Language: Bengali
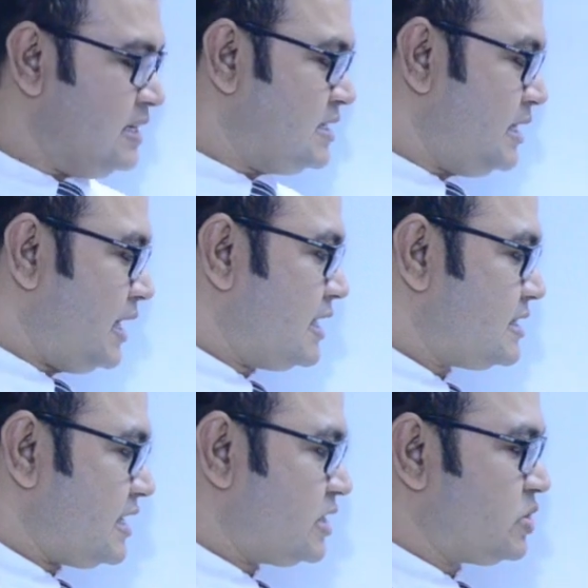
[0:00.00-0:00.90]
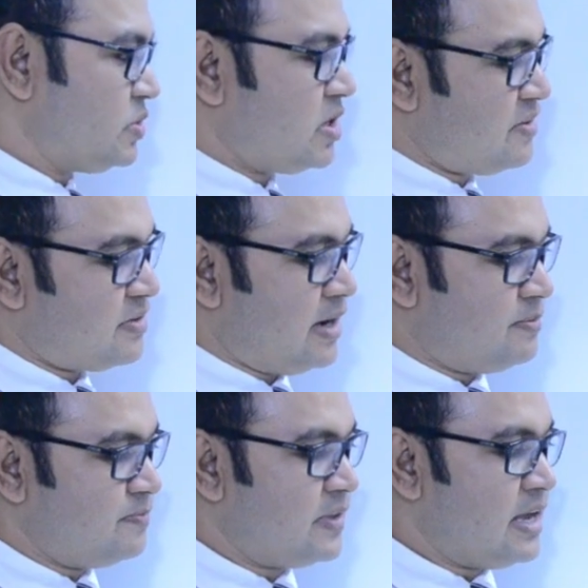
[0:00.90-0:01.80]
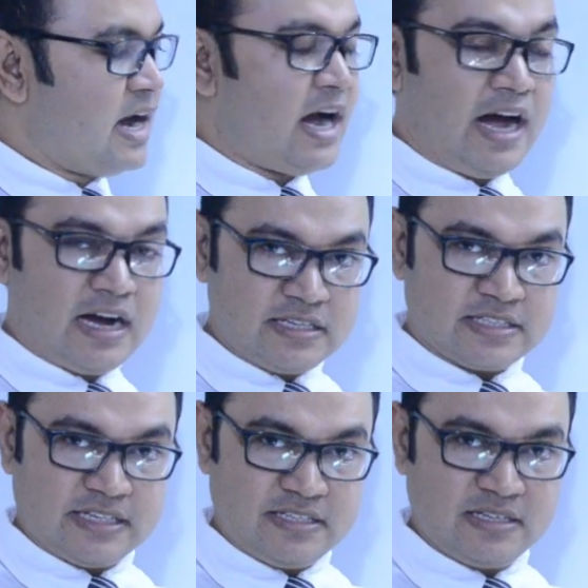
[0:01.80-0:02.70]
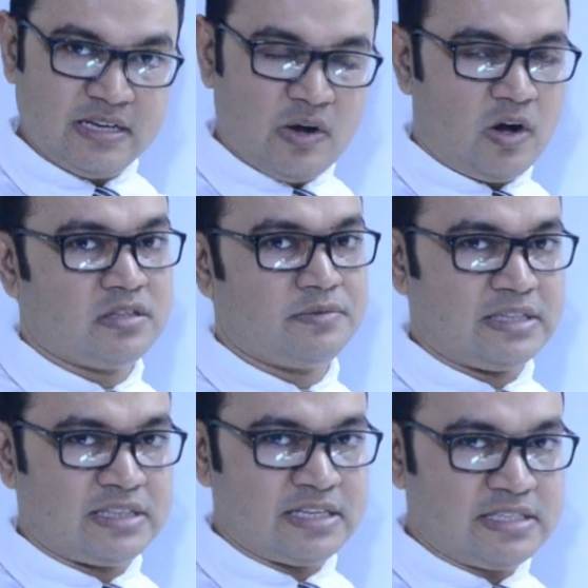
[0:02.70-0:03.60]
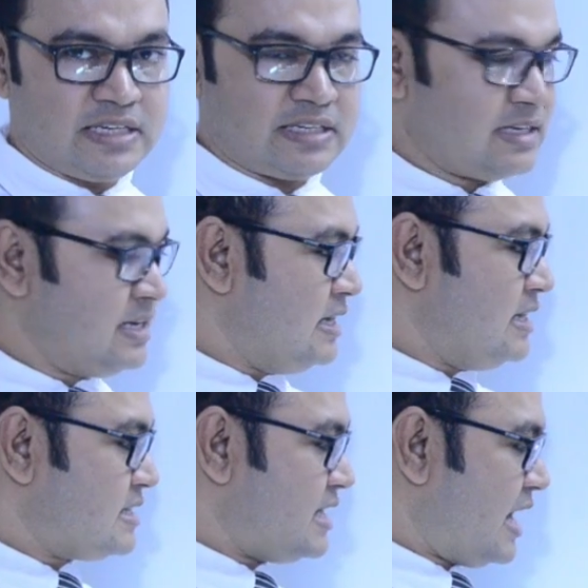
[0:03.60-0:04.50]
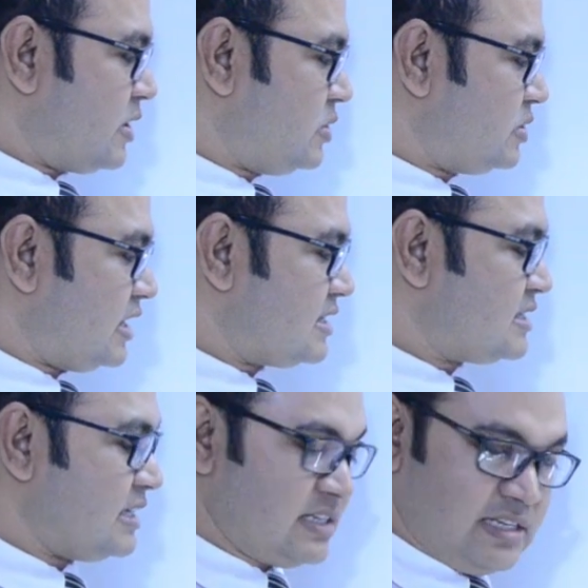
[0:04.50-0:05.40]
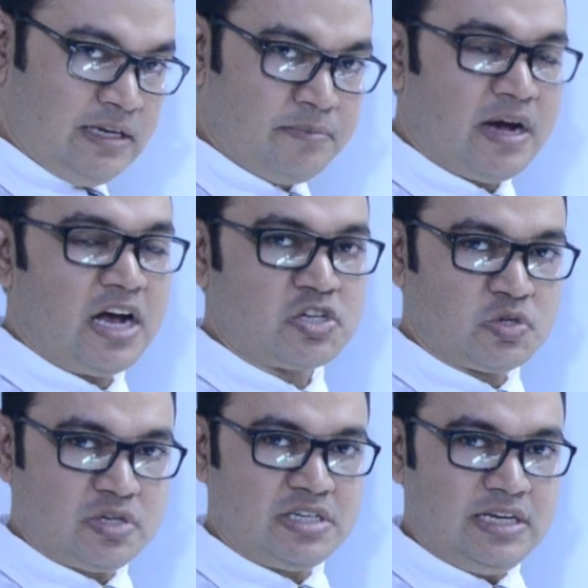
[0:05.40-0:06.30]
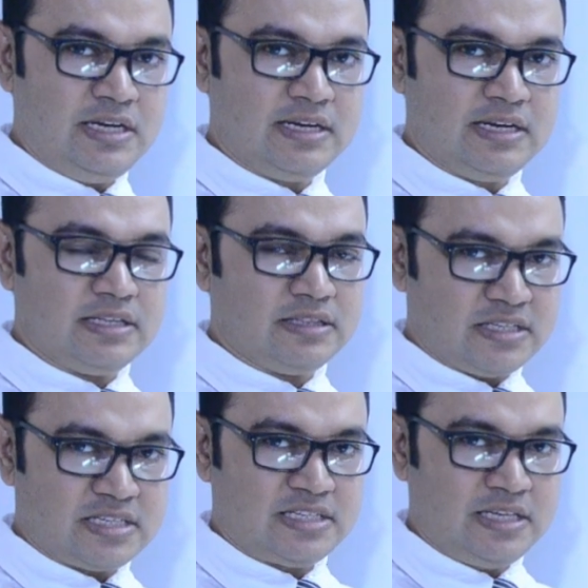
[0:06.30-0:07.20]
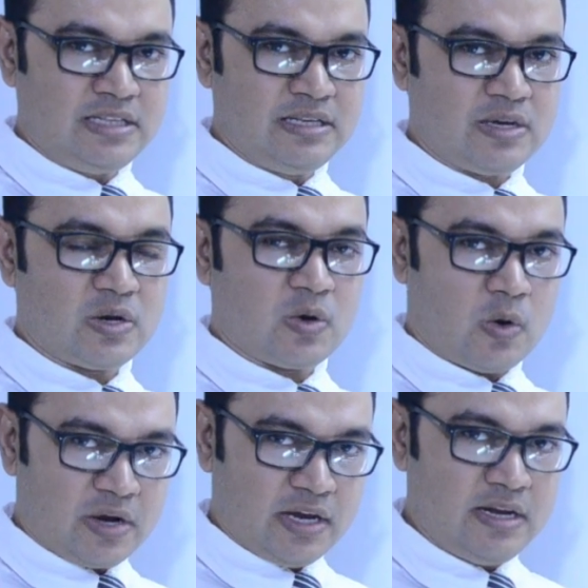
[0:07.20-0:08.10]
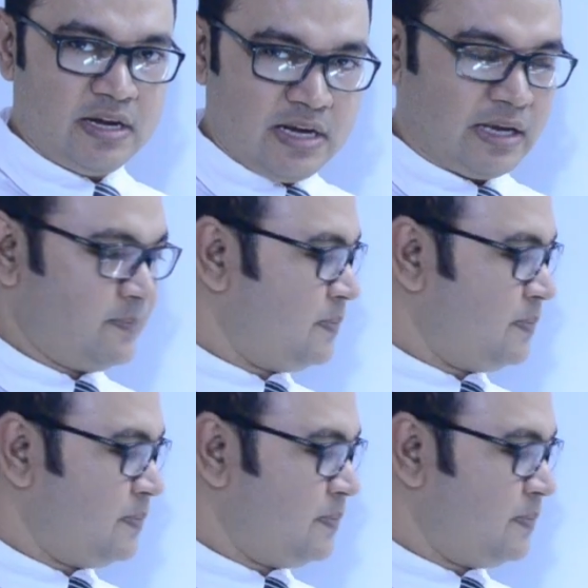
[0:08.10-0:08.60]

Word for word: সি হ্যাজ ইয়েট টু কনফার্ম হার সিট অথবা তার সিট সে এখনও তার সিটটি বা আসনটি নিশ্চিত করেনি